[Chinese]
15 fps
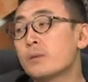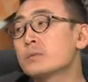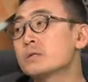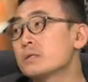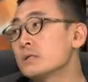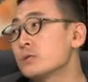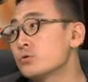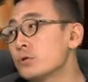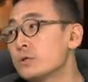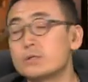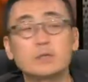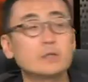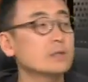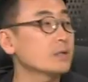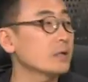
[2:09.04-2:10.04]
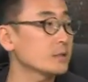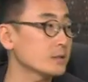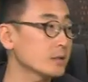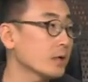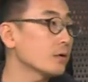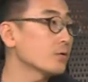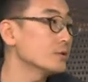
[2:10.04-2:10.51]
他们这些学者应该
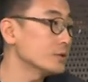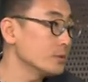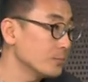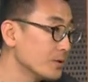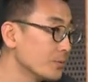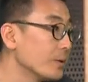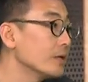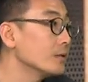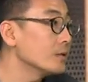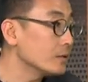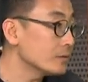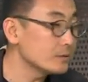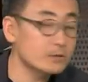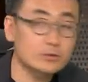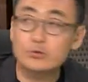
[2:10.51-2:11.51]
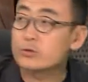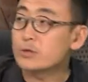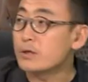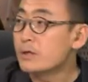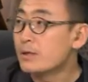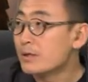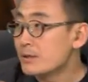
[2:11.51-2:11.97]
是看过《金瓶梅》的，就
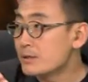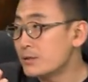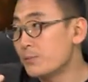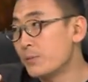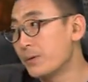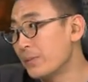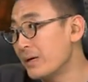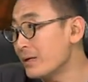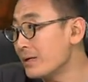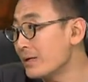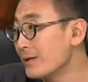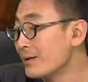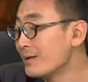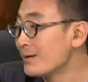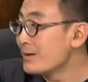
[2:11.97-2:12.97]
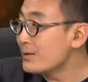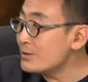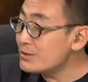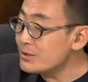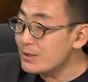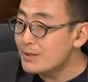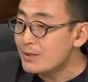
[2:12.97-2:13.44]
是《金瓶梅》里
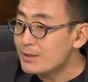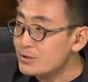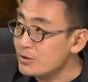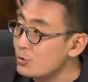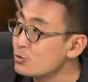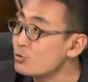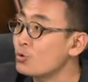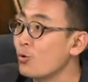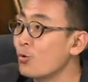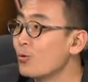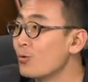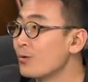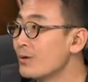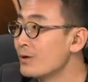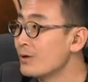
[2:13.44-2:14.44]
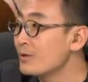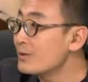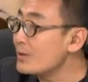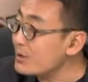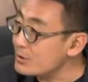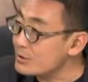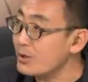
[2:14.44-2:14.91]
一些小书童，
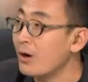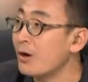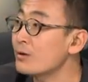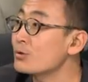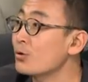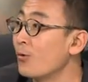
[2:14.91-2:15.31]
那可是儿